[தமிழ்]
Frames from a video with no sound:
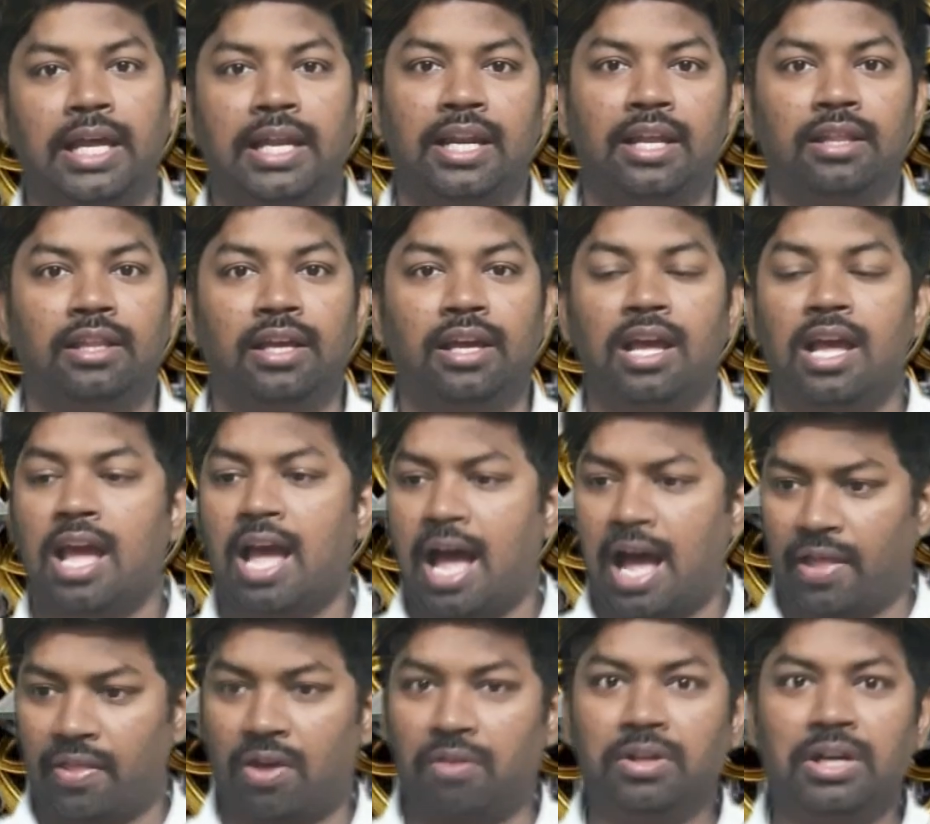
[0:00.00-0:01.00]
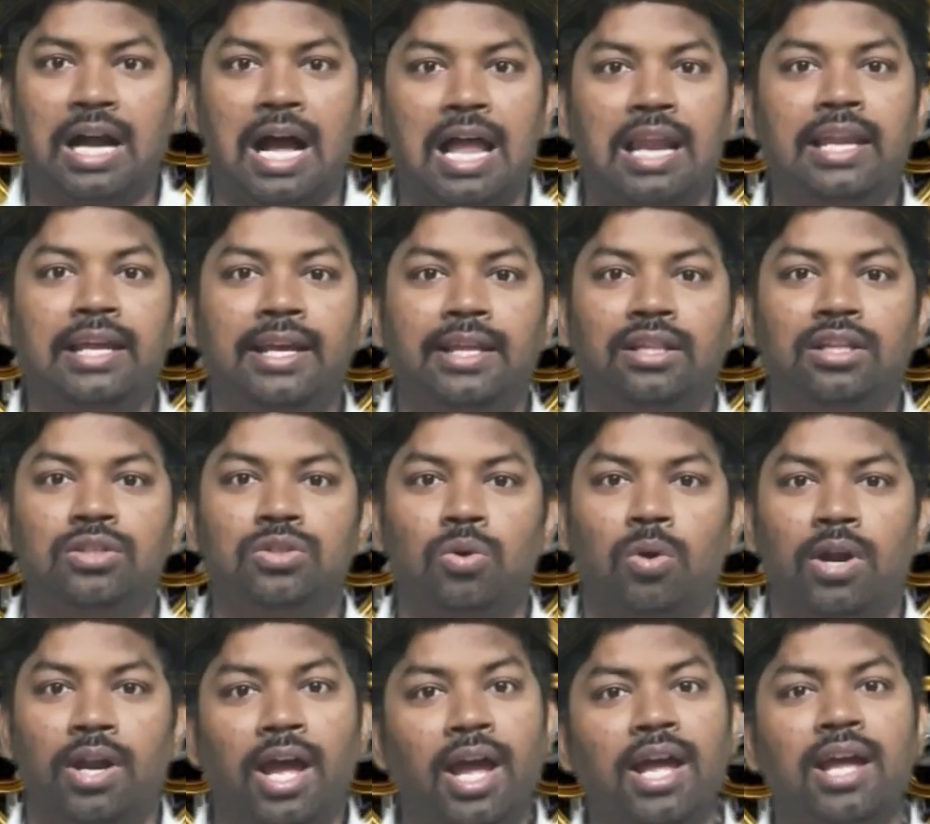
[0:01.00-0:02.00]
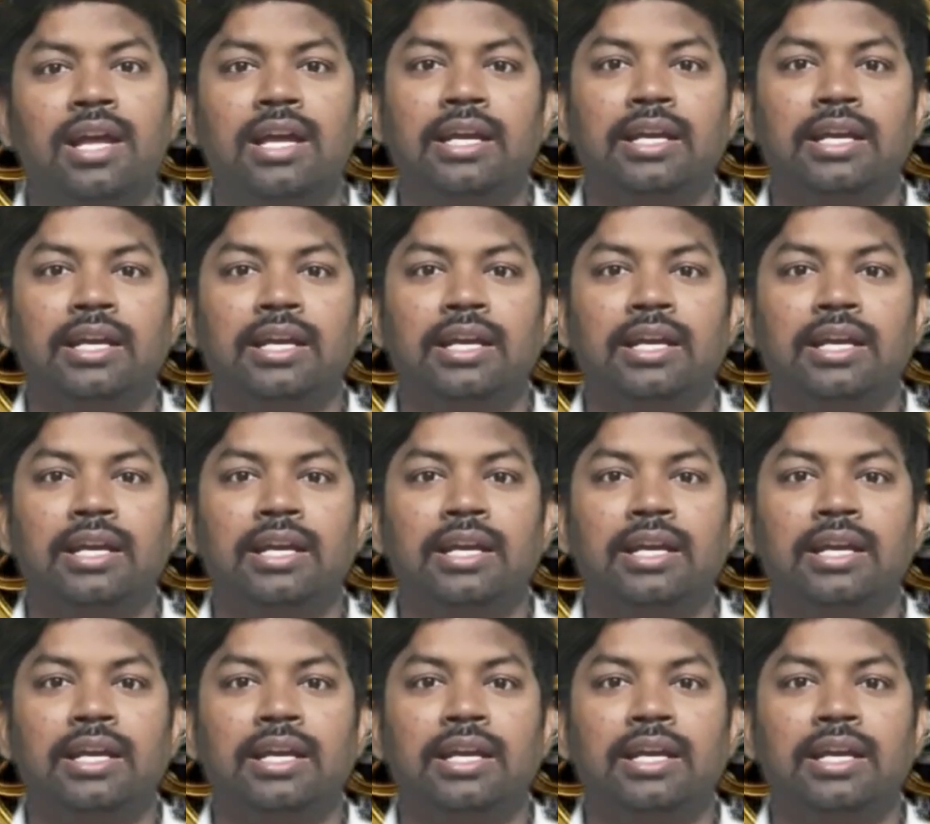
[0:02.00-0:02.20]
என்னது அதாவது காலைல எந்திரிச்சோன்னே